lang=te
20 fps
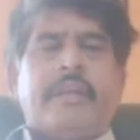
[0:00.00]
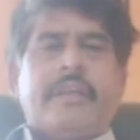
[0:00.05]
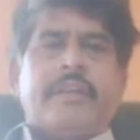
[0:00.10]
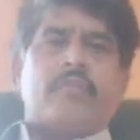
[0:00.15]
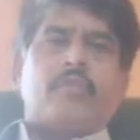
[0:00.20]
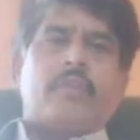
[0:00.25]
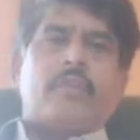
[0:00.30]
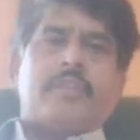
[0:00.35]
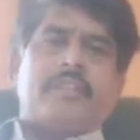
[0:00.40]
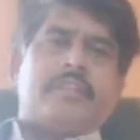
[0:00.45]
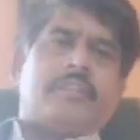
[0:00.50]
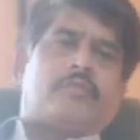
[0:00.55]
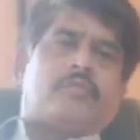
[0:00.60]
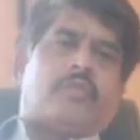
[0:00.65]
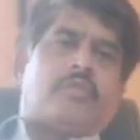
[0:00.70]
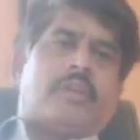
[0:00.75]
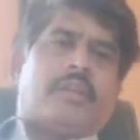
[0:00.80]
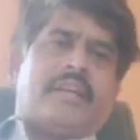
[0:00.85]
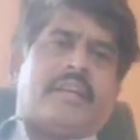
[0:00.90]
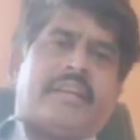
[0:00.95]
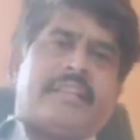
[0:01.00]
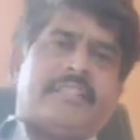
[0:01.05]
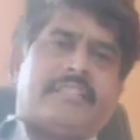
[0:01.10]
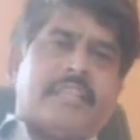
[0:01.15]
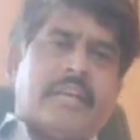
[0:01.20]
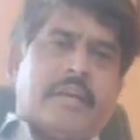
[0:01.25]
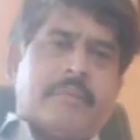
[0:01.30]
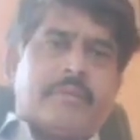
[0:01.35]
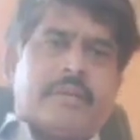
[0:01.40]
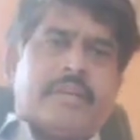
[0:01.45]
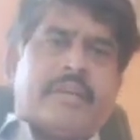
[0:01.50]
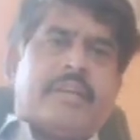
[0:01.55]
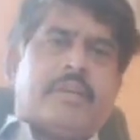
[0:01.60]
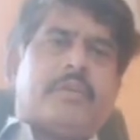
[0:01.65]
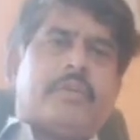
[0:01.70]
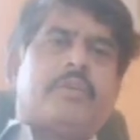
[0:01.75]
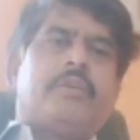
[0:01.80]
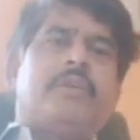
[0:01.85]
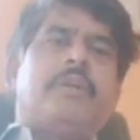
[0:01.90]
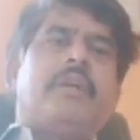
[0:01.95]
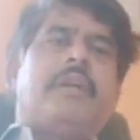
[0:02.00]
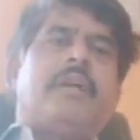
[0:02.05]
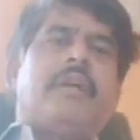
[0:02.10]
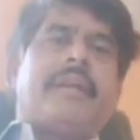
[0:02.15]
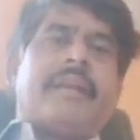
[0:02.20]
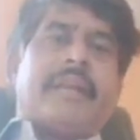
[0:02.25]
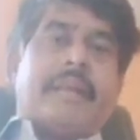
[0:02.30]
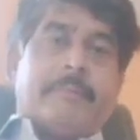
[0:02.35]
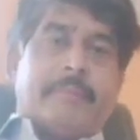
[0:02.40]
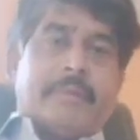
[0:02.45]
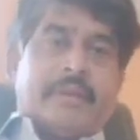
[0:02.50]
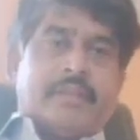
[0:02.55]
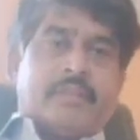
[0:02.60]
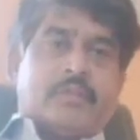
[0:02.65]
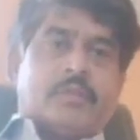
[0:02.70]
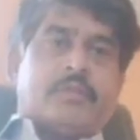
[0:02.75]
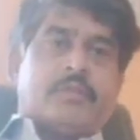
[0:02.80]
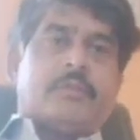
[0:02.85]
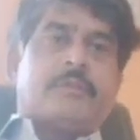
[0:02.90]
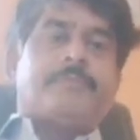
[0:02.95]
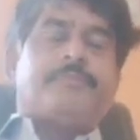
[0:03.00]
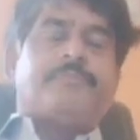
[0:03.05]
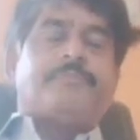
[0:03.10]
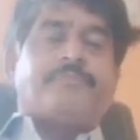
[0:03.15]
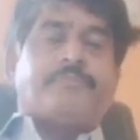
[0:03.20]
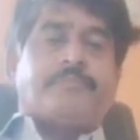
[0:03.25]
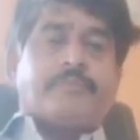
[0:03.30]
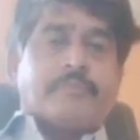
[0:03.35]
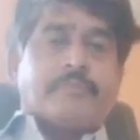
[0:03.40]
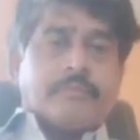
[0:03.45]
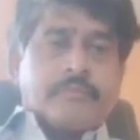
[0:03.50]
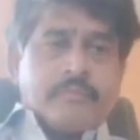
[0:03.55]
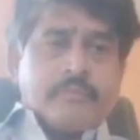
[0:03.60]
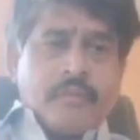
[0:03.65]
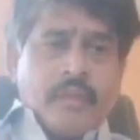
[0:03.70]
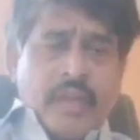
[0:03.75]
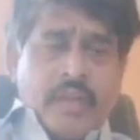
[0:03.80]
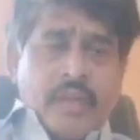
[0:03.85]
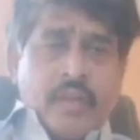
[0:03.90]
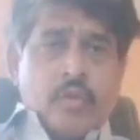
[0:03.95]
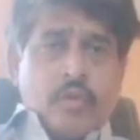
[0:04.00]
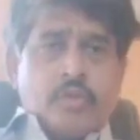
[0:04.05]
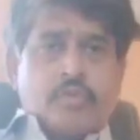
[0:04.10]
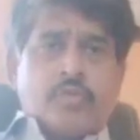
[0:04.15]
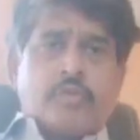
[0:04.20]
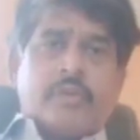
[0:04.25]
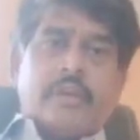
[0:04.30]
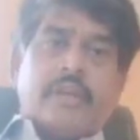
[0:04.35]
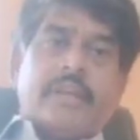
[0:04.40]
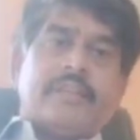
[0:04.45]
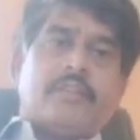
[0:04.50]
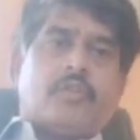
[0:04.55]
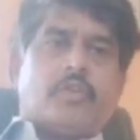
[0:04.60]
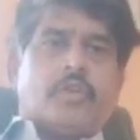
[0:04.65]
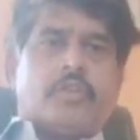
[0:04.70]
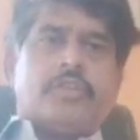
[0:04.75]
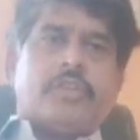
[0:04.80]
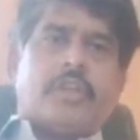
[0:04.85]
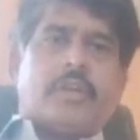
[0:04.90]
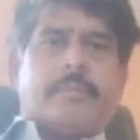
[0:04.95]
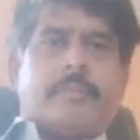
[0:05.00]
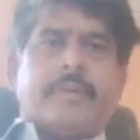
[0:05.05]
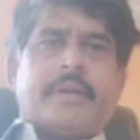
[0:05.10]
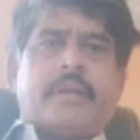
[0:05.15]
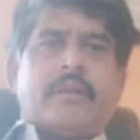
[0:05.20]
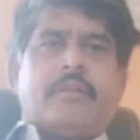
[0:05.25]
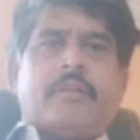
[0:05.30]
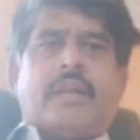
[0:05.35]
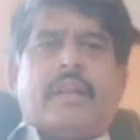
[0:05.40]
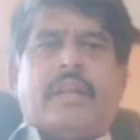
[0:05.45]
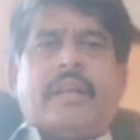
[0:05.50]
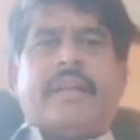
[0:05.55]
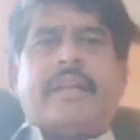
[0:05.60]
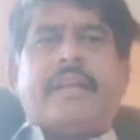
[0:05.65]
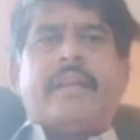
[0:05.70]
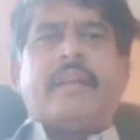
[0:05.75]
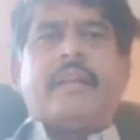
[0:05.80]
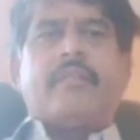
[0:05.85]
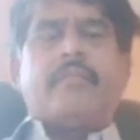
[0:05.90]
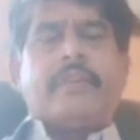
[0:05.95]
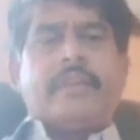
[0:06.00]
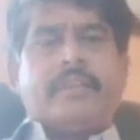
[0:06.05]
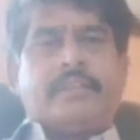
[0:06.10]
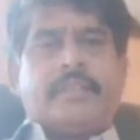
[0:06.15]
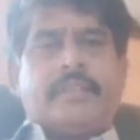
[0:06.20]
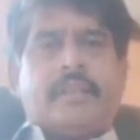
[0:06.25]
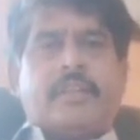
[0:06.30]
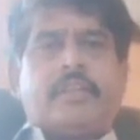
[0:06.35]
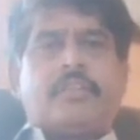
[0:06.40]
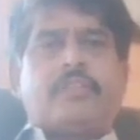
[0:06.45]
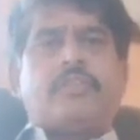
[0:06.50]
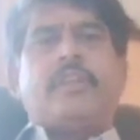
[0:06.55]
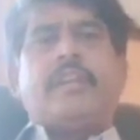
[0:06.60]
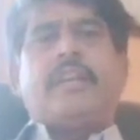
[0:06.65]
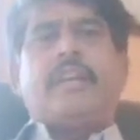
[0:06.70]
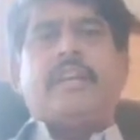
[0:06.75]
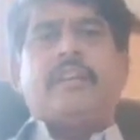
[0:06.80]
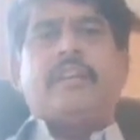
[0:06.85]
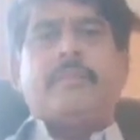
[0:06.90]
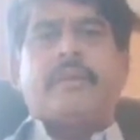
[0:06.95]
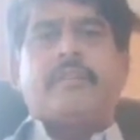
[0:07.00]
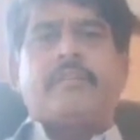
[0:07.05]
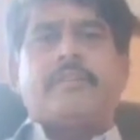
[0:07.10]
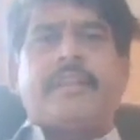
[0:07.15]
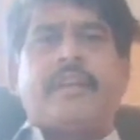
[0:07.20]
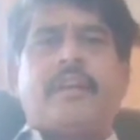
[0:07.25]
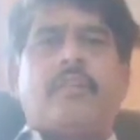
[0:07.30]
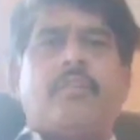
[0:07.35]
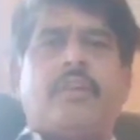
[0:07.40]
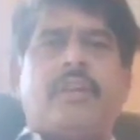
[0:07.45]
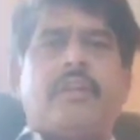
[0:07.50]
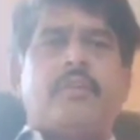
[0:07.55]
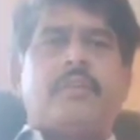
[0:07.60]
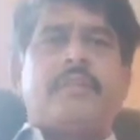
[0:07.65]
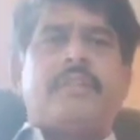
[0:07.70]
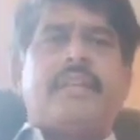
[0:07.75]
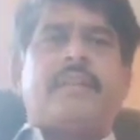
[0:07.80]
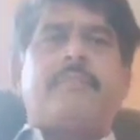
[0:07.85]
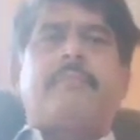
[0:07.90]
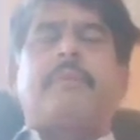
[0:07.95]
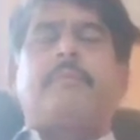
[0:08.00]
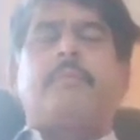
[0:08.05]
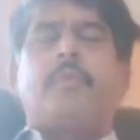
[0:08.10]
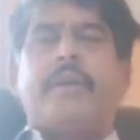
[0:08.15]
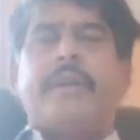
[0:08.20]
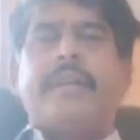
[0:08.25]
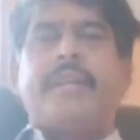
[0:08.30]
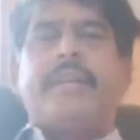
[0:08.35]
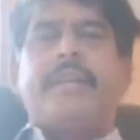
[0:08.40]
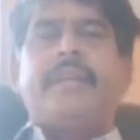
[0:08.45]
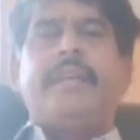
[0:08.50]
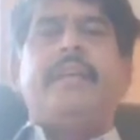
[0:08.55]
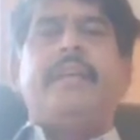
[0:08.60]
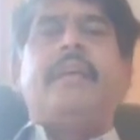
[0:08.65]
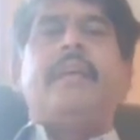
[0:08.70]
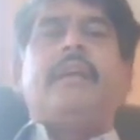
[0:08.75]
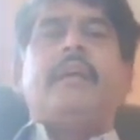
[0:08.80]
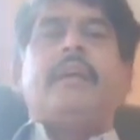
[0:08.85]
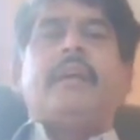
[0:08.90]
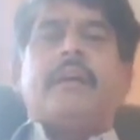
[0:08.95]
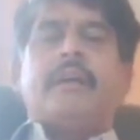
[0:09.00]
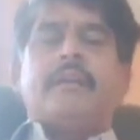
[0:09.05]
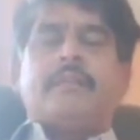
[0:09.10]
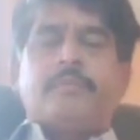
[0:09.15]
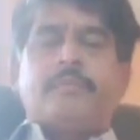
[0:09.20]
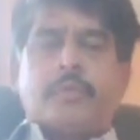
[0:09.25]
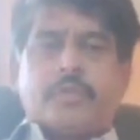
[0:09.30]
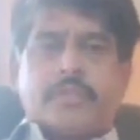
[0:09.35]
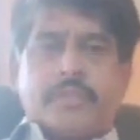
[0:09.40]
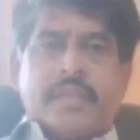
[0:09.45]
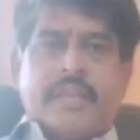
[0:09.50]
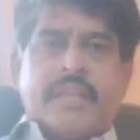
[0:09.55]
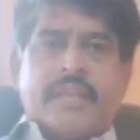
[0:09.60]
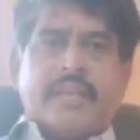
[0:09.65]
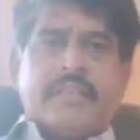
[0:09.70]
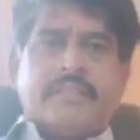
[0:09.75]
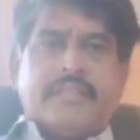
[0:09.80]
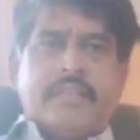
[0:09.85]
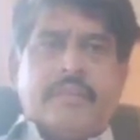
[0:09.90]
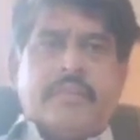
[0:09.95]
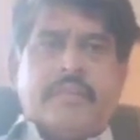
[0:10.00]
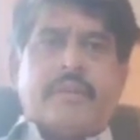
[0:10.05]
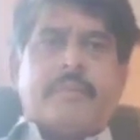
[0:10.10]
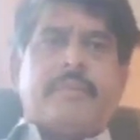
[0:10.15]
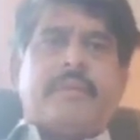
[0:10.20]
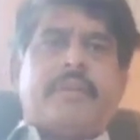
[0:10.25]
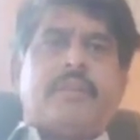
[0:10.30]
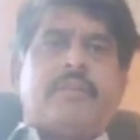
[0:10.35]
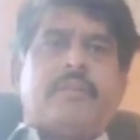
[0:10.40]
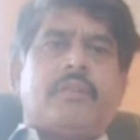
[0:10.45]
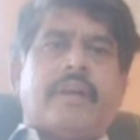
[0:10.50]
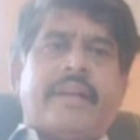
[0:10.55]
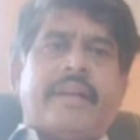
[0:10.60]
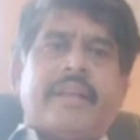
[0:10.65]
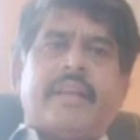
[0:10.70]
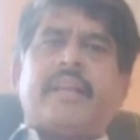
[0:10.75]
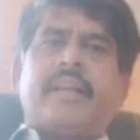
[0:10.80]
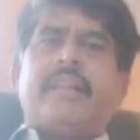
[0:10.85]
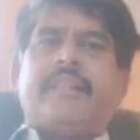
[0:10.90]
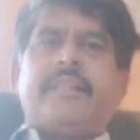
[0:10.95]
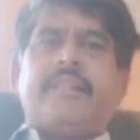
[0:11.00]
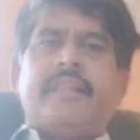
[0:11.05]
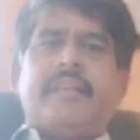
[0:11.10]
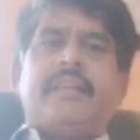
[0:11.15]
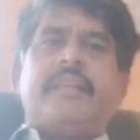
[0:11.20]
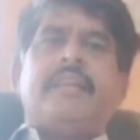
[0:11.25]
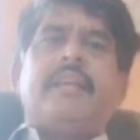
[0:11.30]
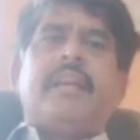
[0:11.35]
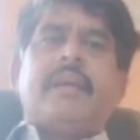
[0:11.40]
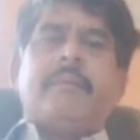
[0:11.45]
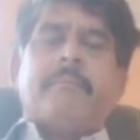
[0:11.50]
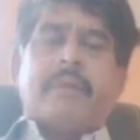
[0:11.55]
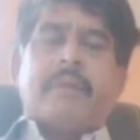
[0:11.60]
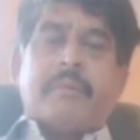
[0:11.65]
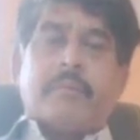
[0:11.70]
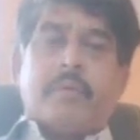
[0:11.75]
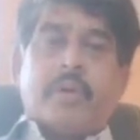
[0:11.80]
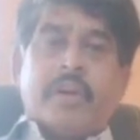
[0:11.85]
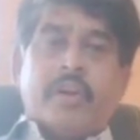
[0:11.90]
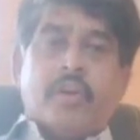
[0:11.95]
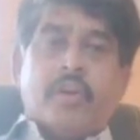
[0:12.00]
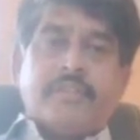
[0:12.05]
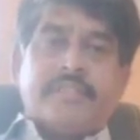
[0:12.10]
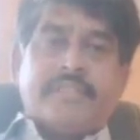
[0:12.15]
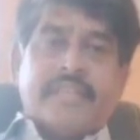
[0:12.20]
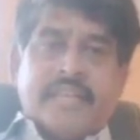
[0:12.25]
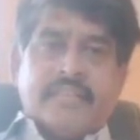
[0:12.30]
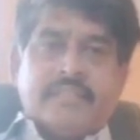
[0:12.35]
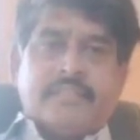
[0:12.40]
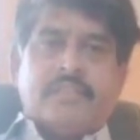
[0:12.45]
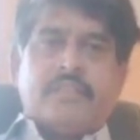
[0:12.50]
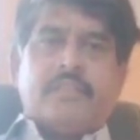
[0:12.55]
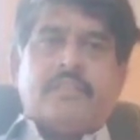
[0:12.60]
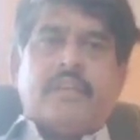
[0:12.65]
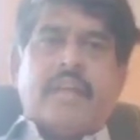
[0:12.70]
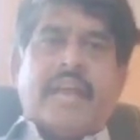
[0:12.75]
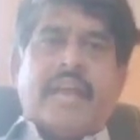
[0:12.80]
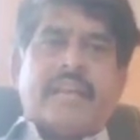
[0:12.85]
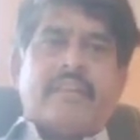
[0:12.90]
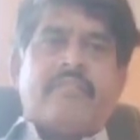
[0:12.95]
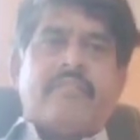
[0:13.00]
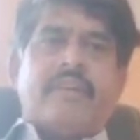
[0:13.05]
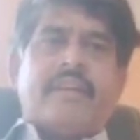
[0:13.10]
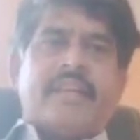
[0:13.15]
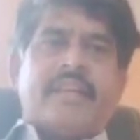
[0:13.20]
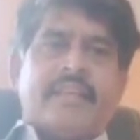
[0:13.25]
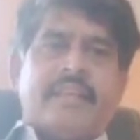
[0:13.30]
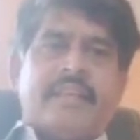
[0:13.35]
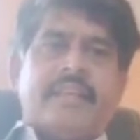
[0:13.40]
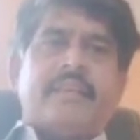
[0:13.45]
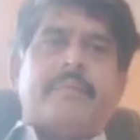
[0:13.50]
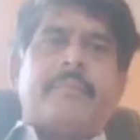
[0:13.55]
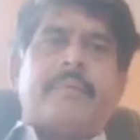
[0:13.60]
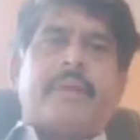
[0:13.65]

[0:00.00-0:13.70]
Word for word: ఎక్కువగా తీసుకోవాలి అంటే జామకాయలు నిమ్మరసం ఇలా ఒక ఐదు కొజ్జారం పిక్కలు అలా ఐరన్ వేరుశనగ ఇలాంటివి మనం తినడం వల్ల ఏమవుతుందంటే మన బాడీకి పుష్కలంగా సి విటమిన్ ఐరన్ అంది మన బాడీలో సెల్స్ యాక్టివేట్ అయ్యి